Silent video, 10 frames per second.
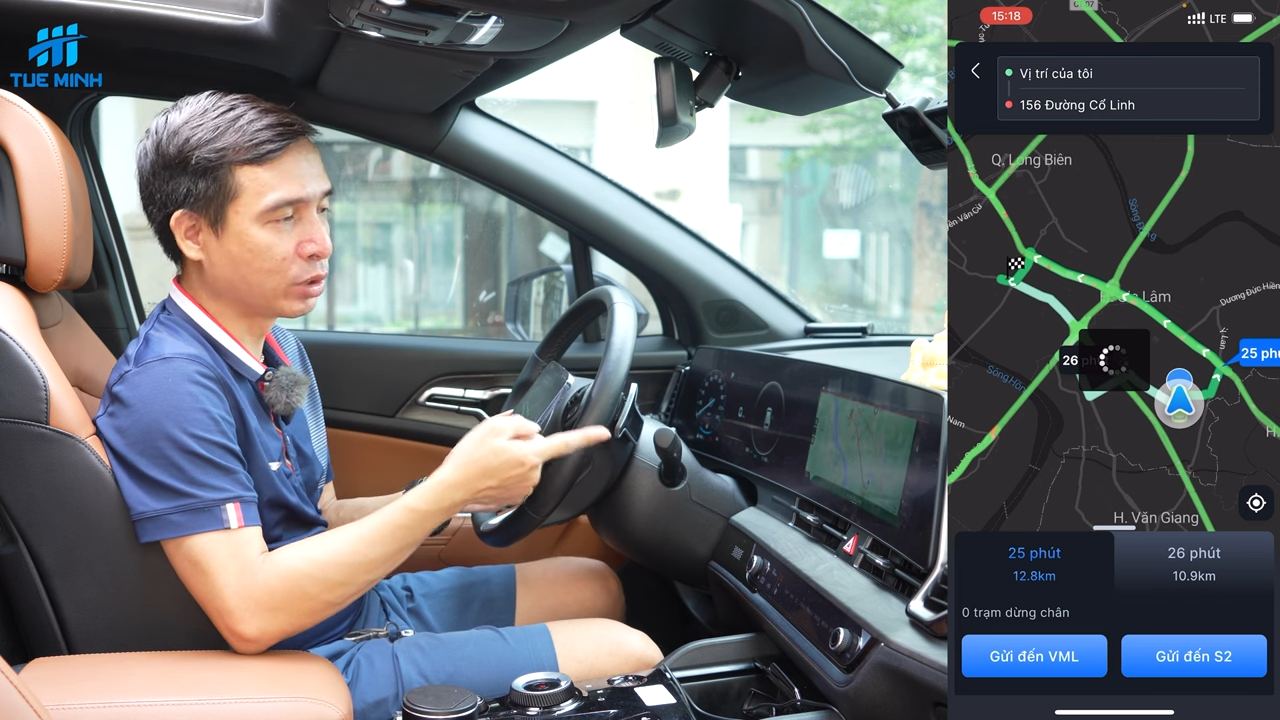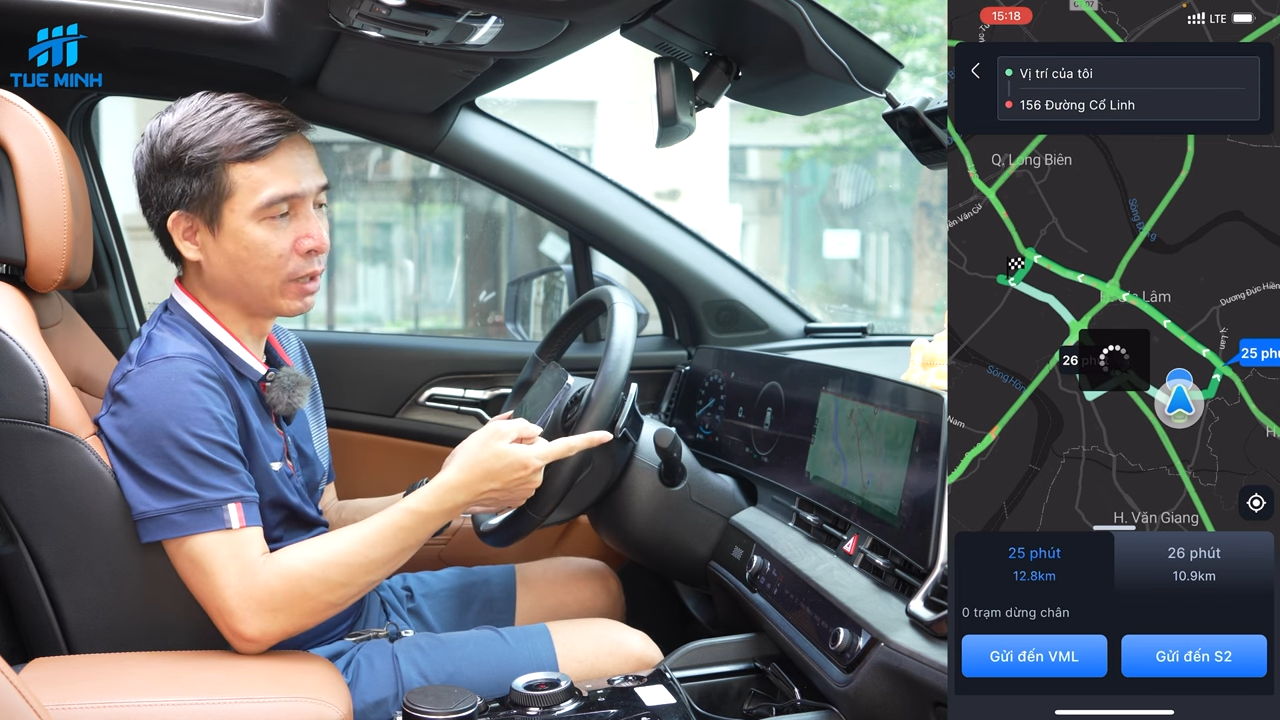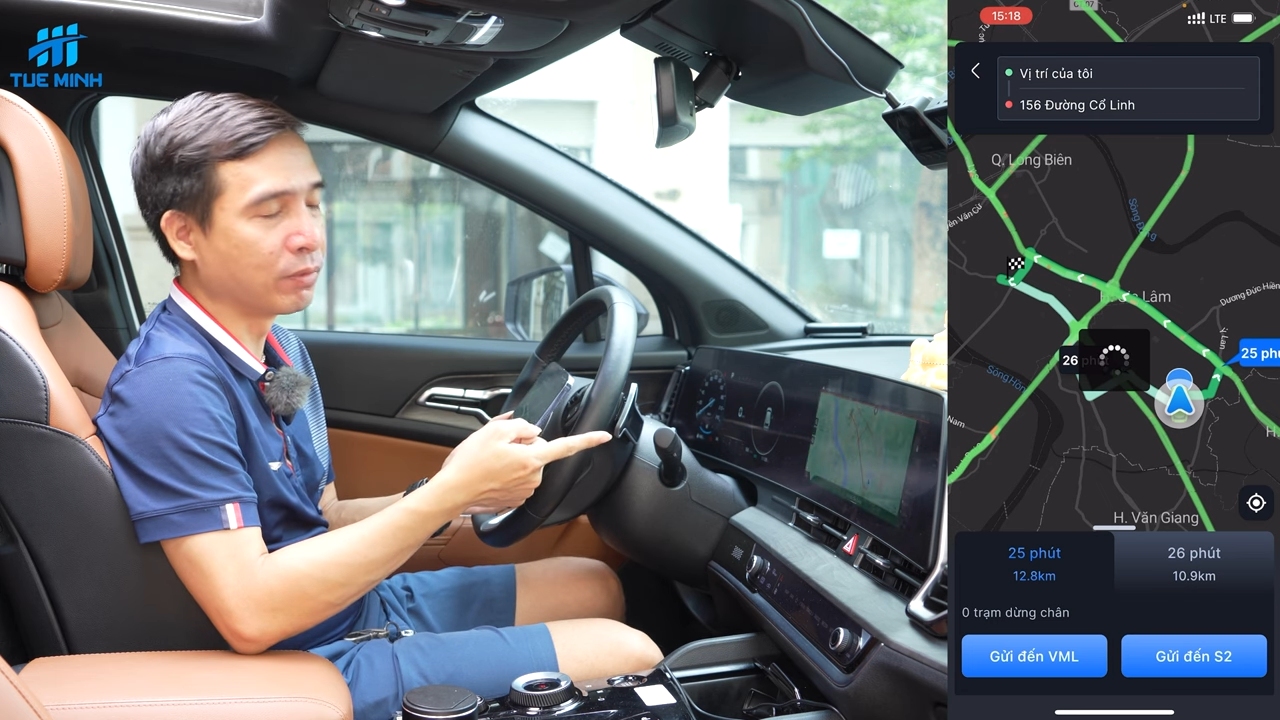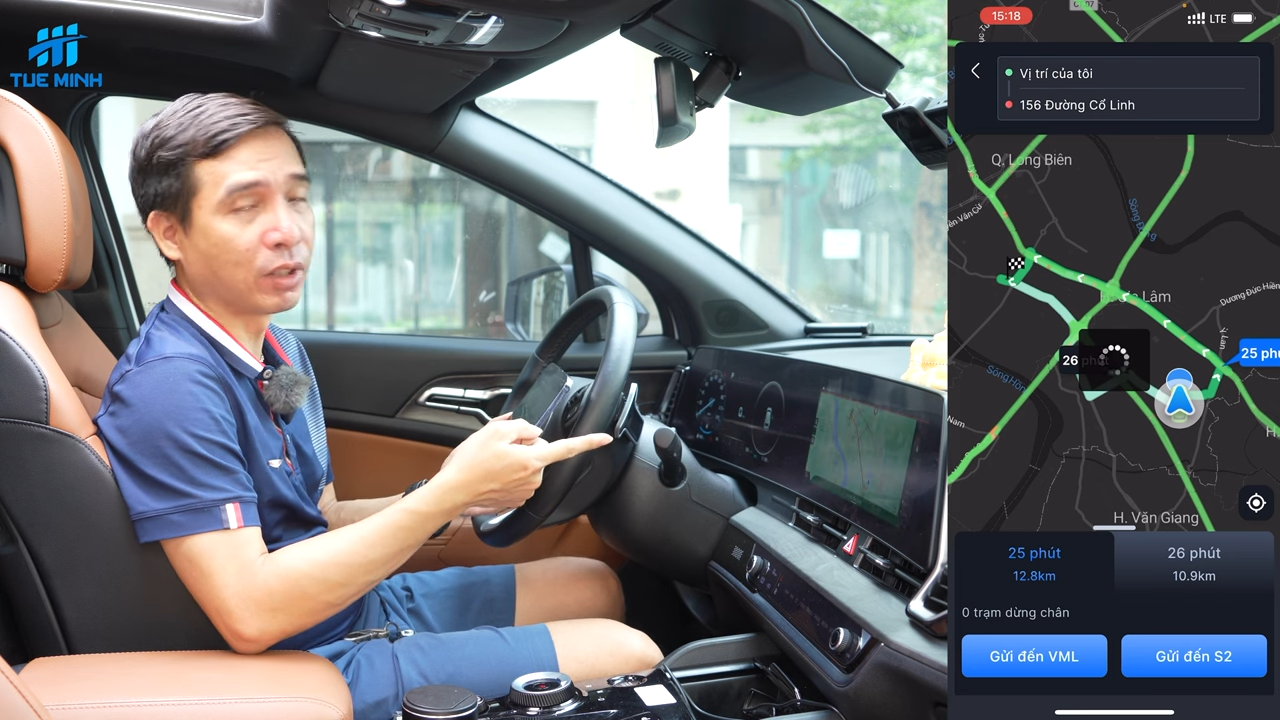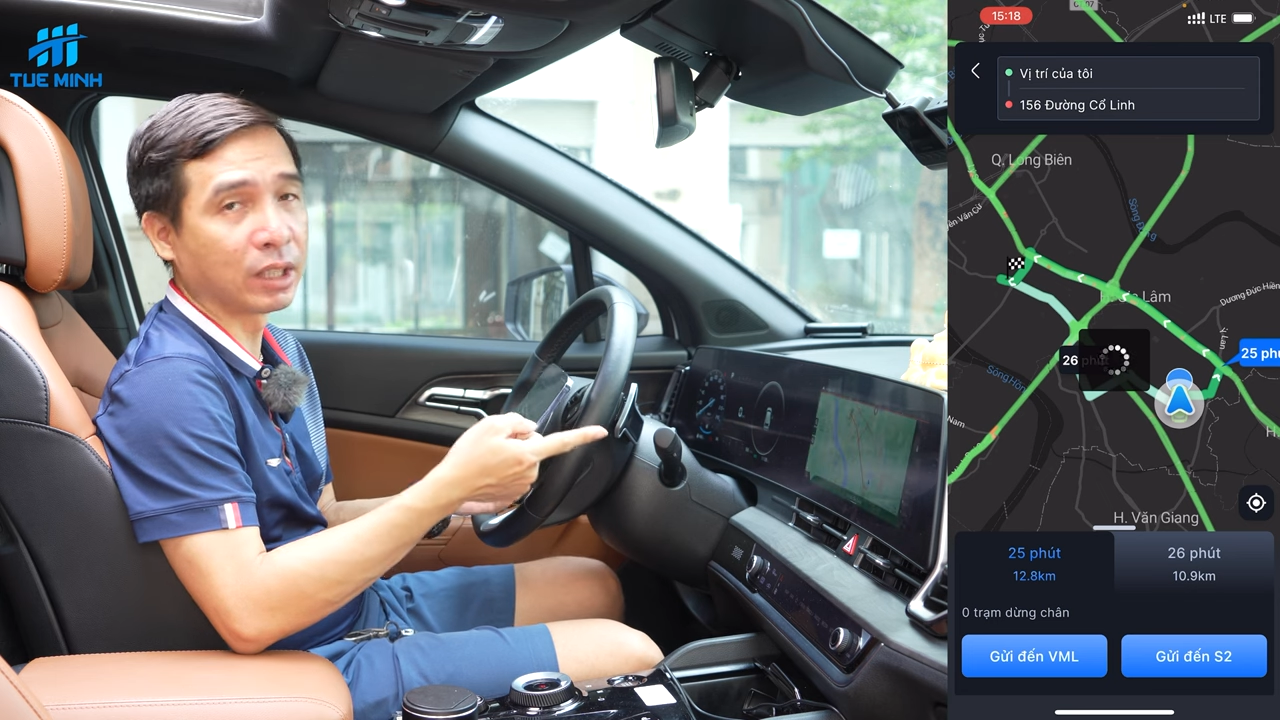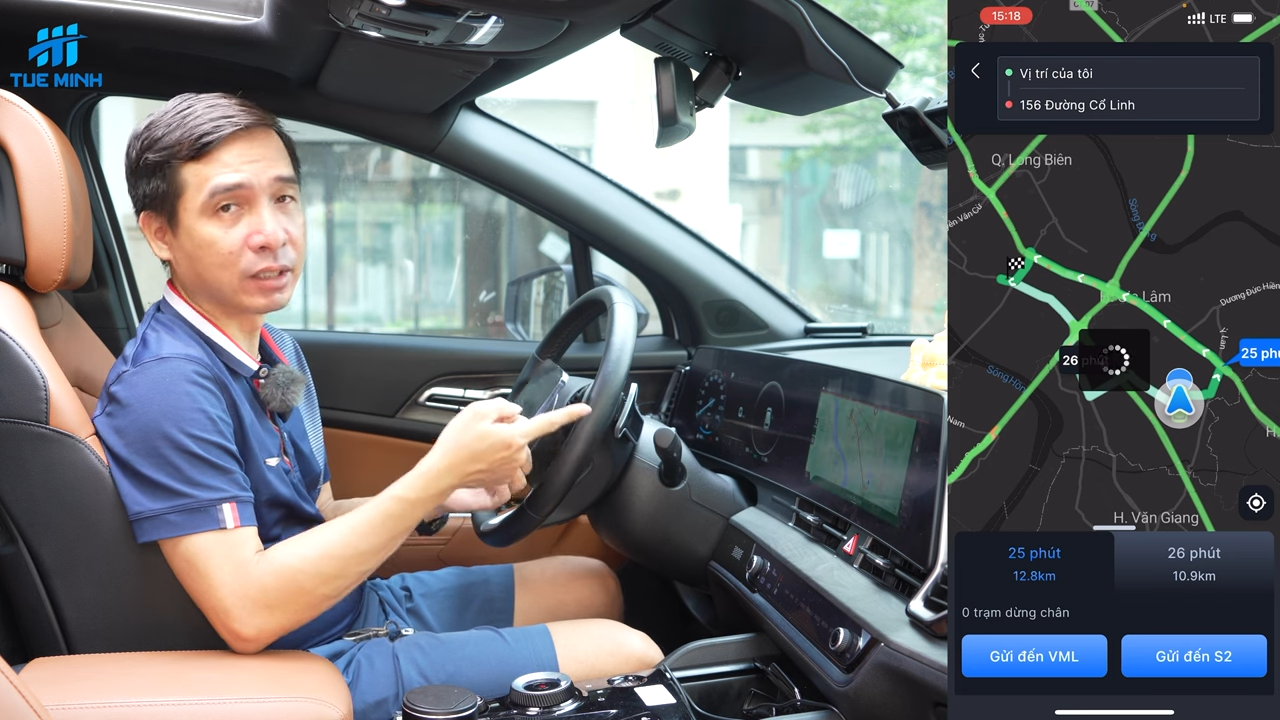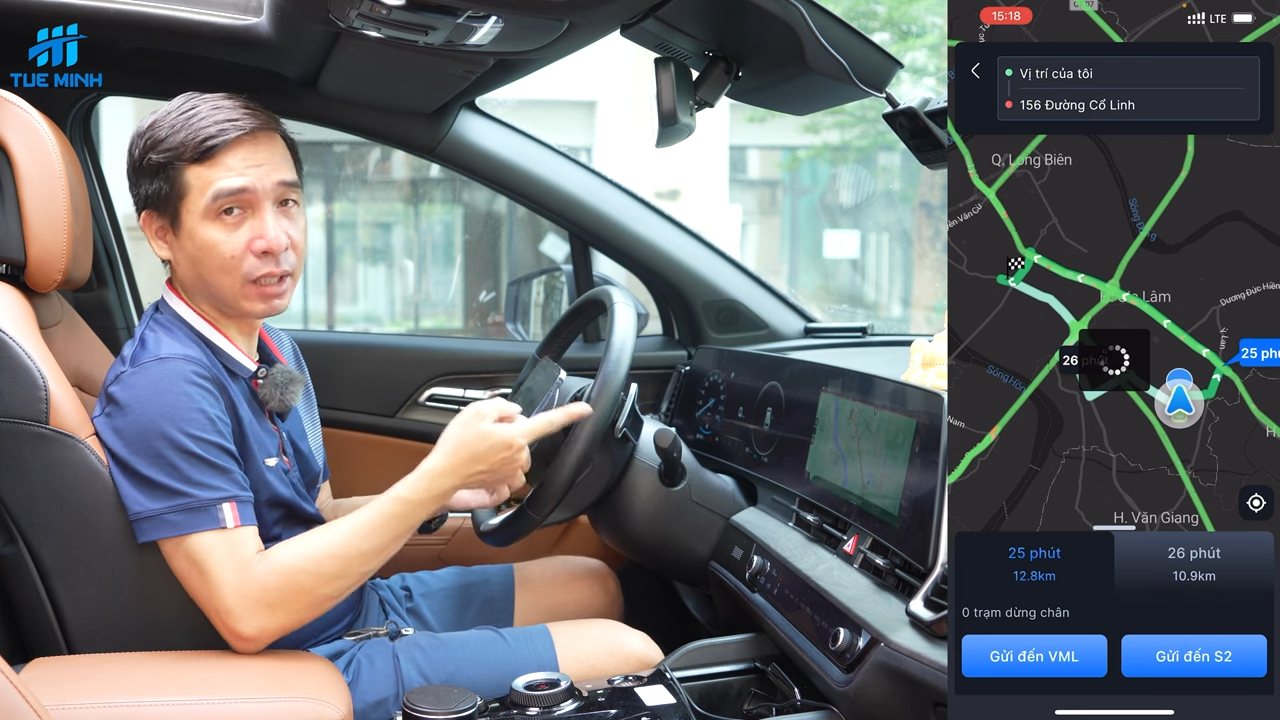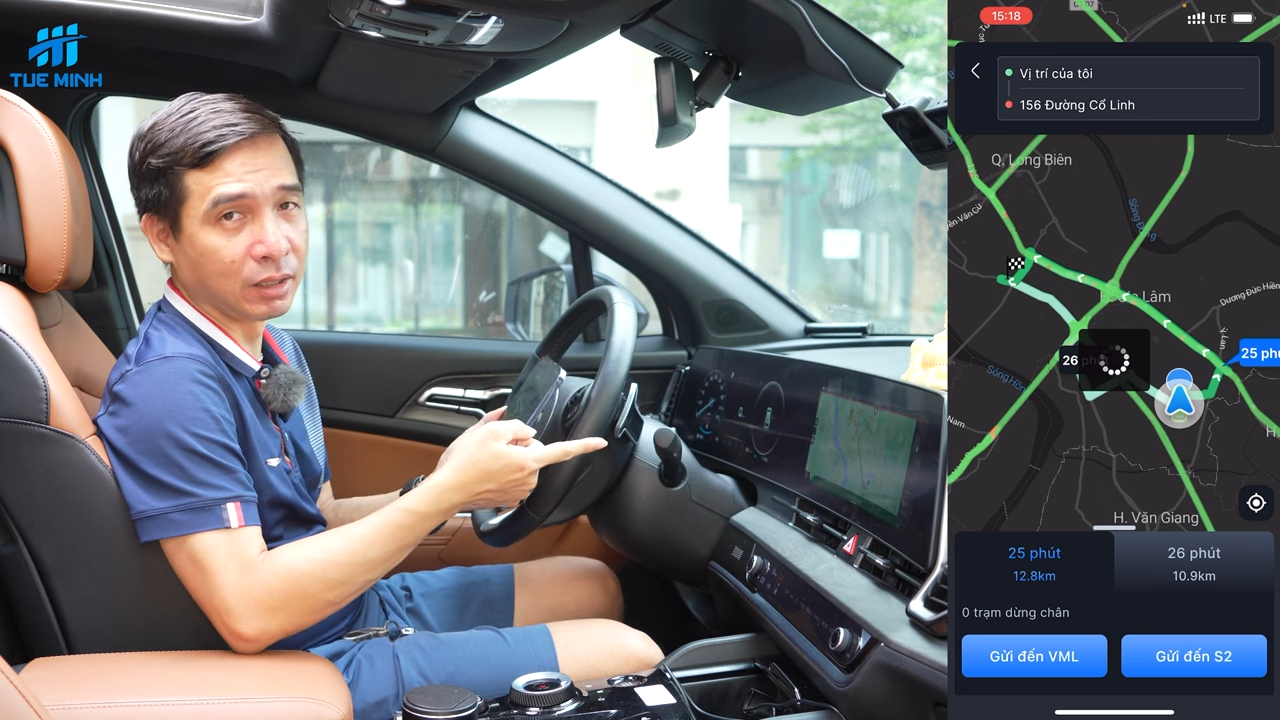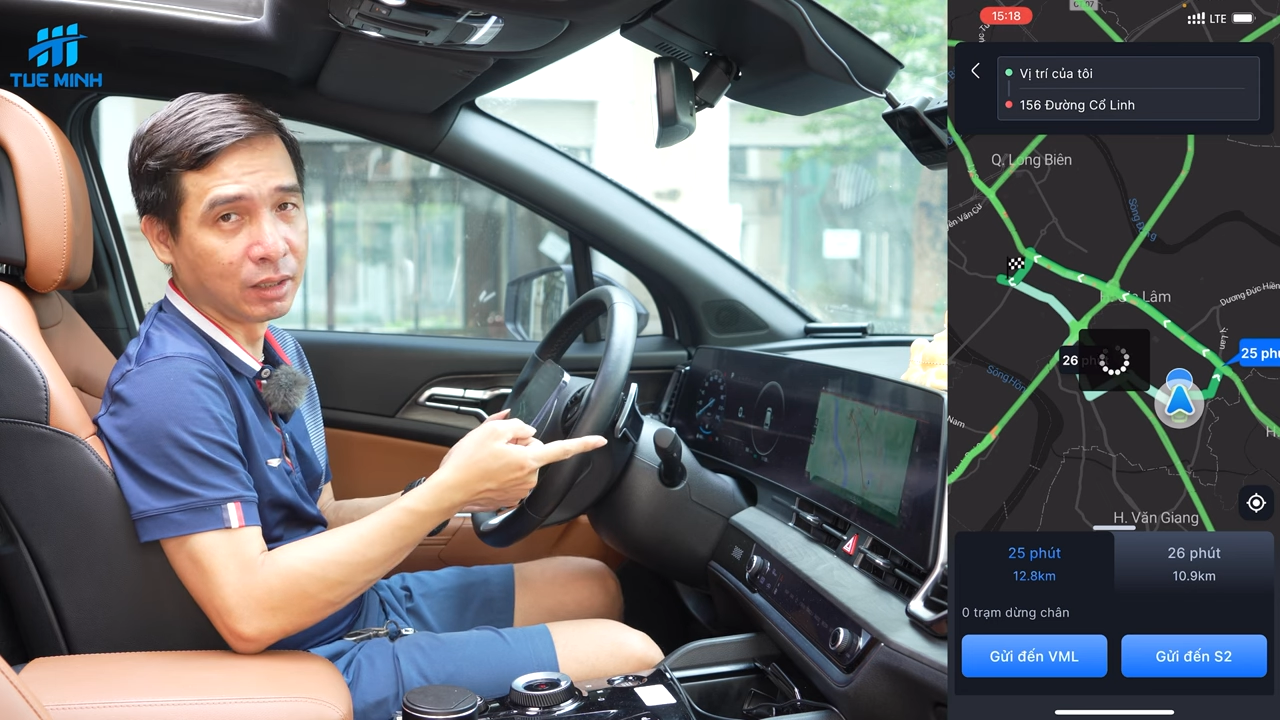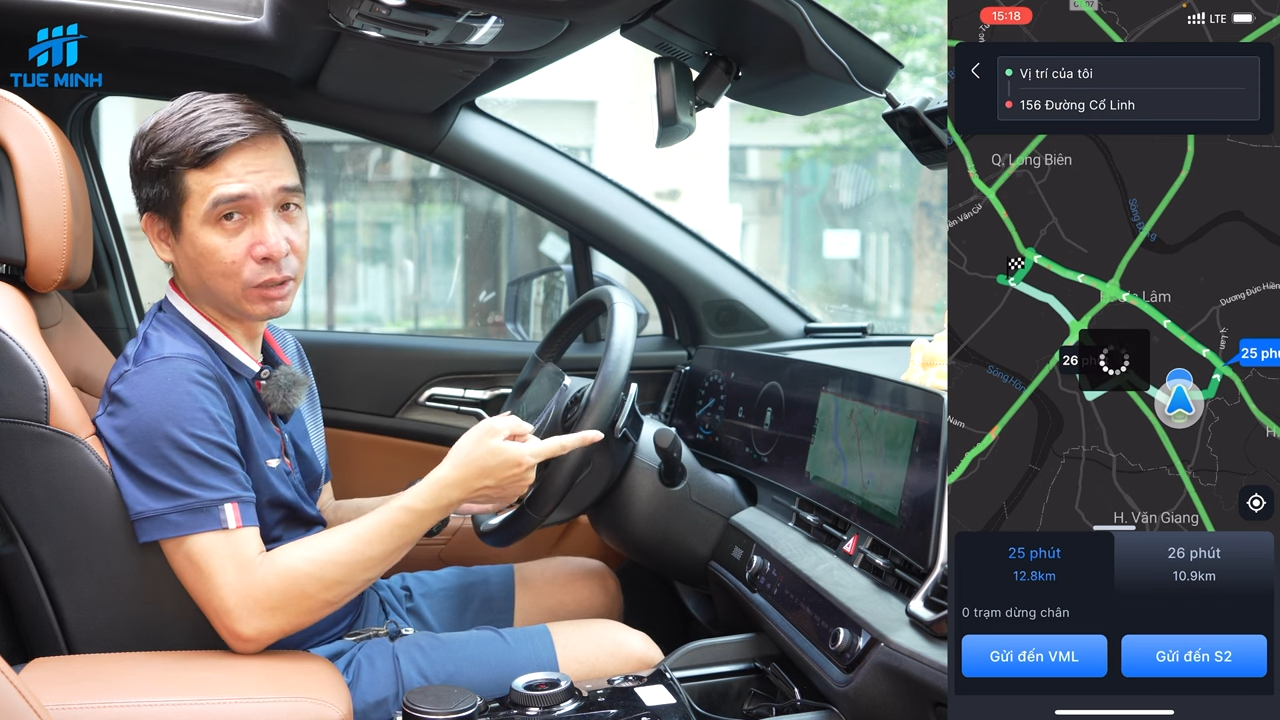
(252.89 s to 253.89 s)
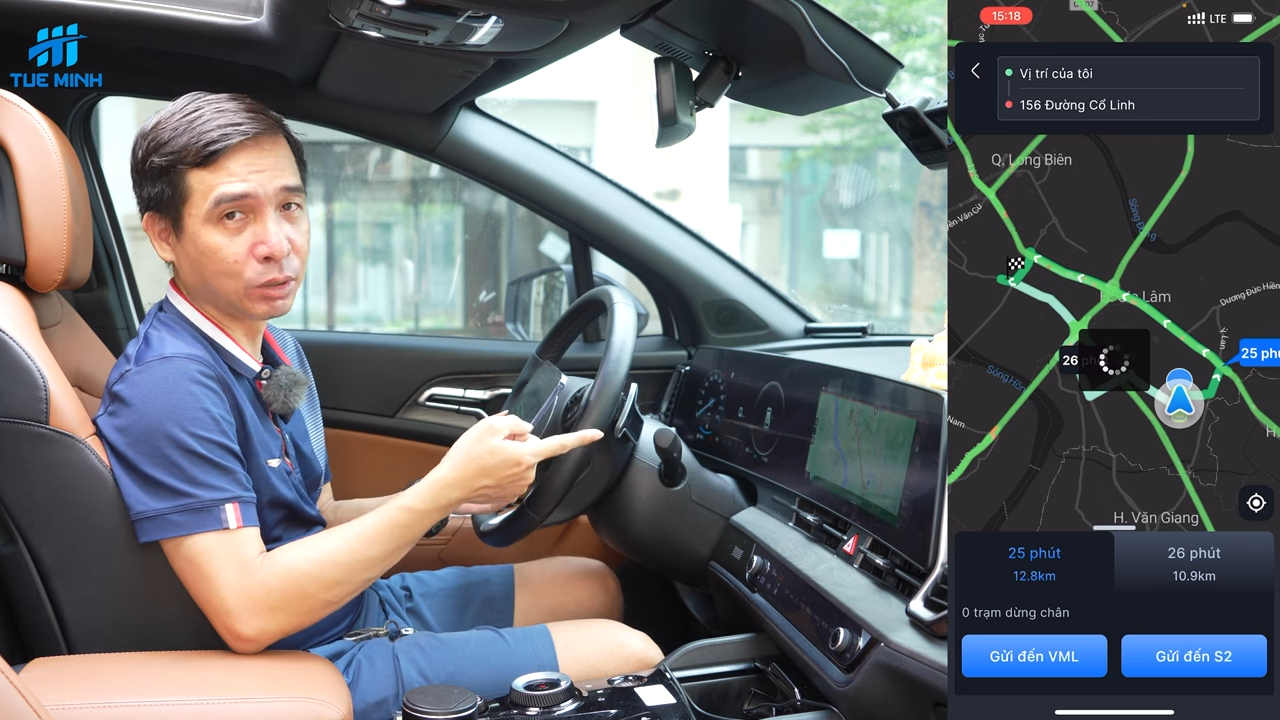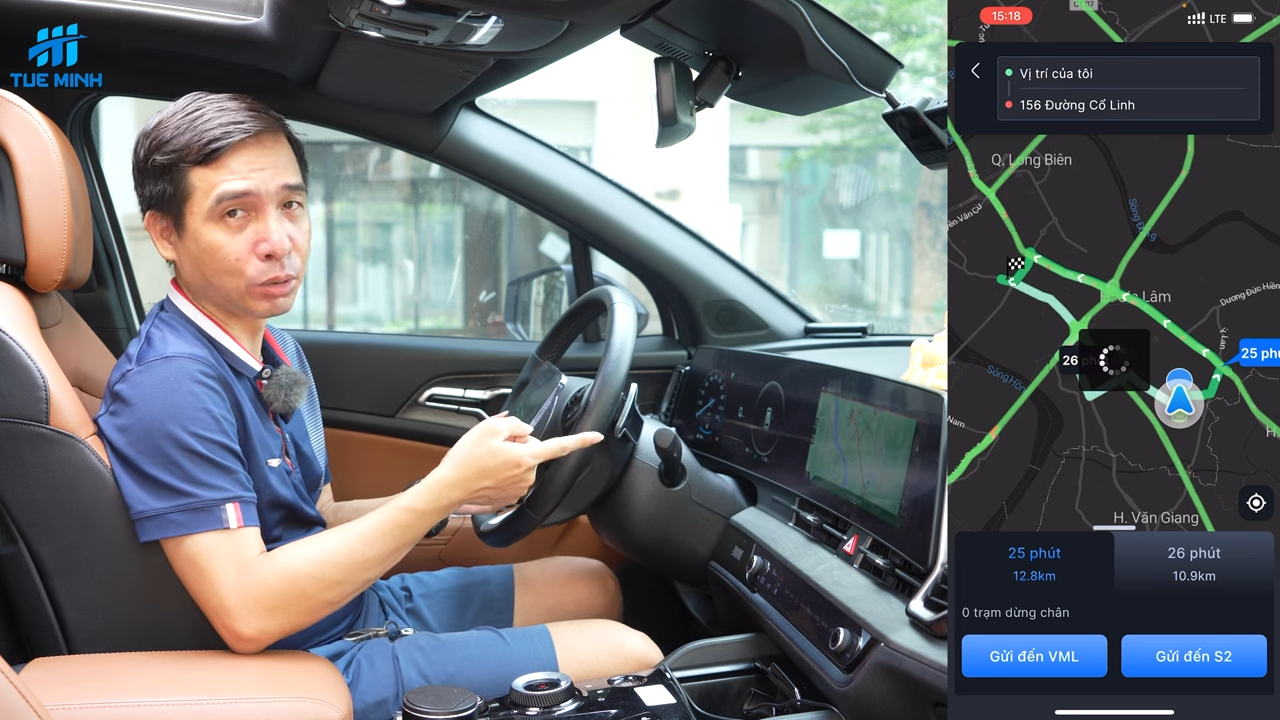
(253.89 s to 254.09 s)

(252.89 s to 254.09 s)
trình và dẫn đường